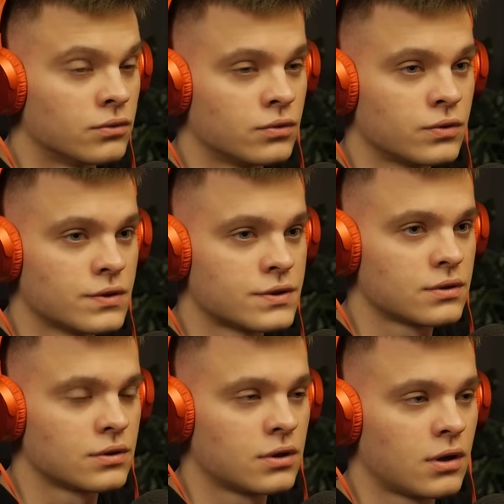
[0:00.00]
ну, то есть
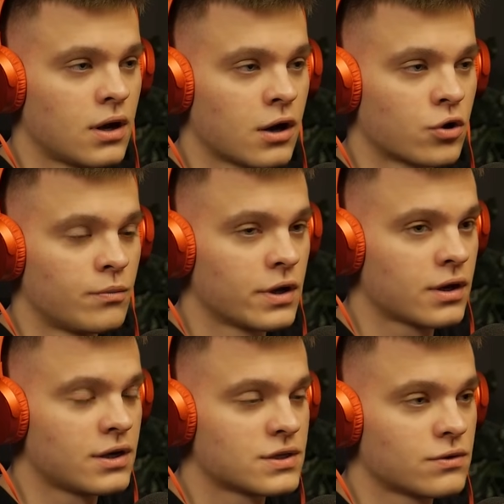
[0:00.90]
э, огромное
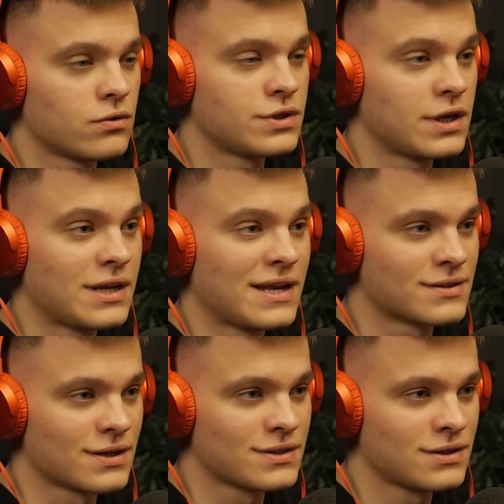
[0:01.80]
количество людей не из
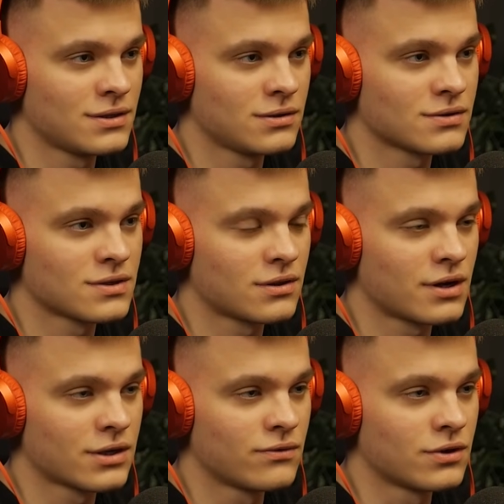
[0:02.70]
России
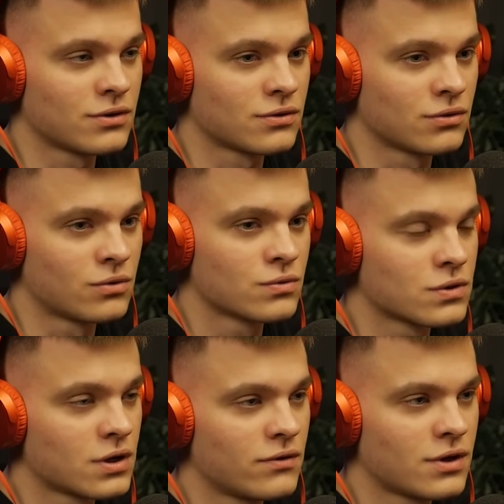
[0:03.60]
затрагивает, но
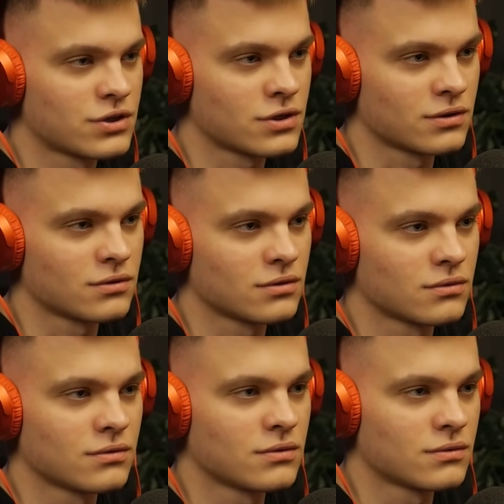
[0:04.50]
русскоговорящих
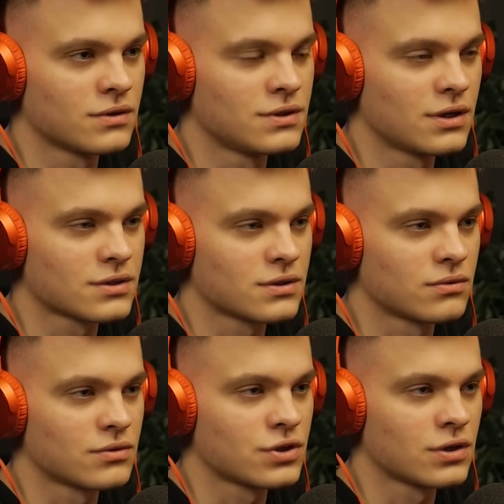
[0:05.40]
это
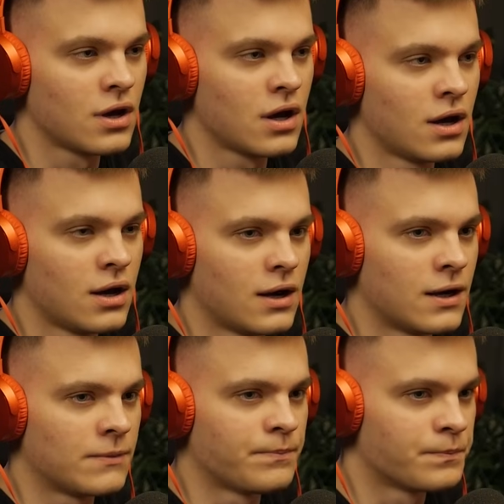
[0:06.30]
интересно очень.
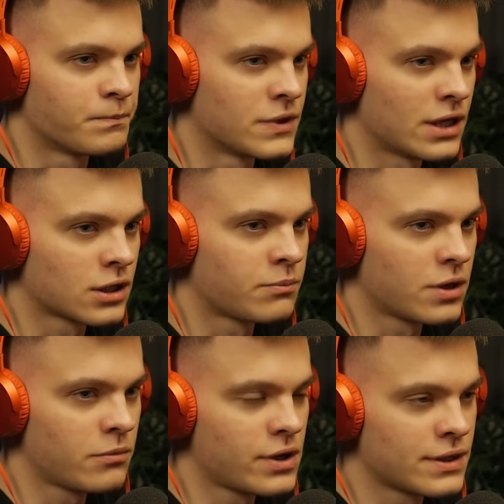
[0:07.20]
А, я так
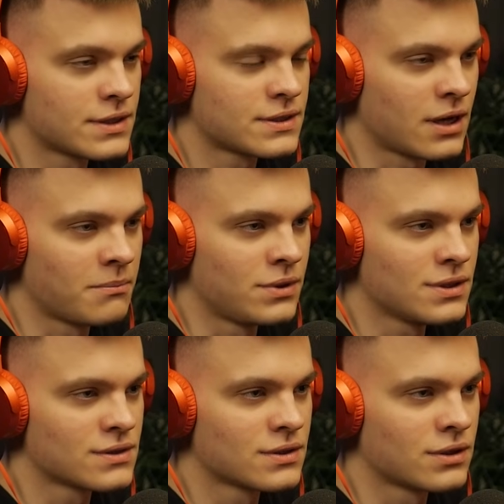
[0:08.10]
понимаю, есть
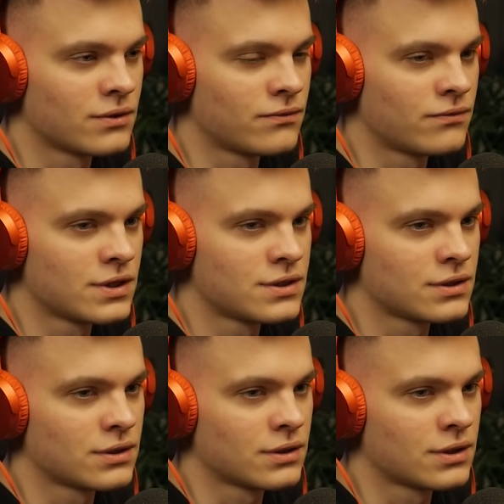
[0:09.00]
амбиции выйти
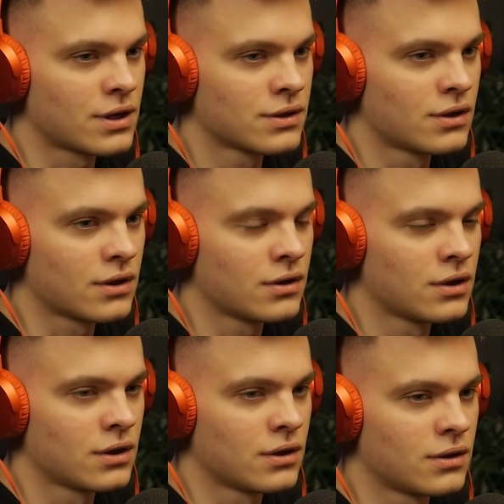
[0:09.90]
на рынок
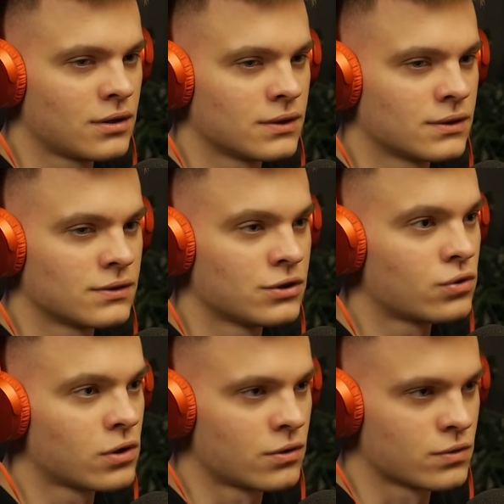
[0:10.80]
э, не
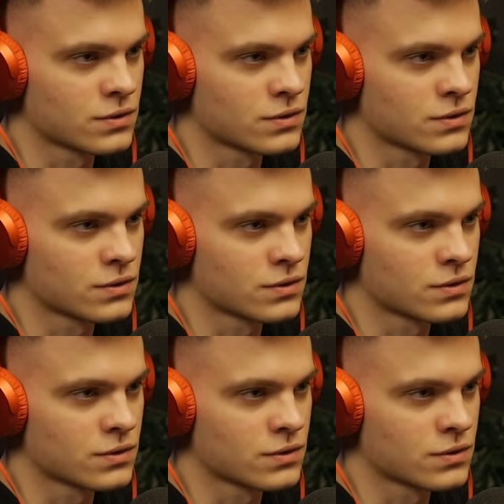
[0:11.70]
только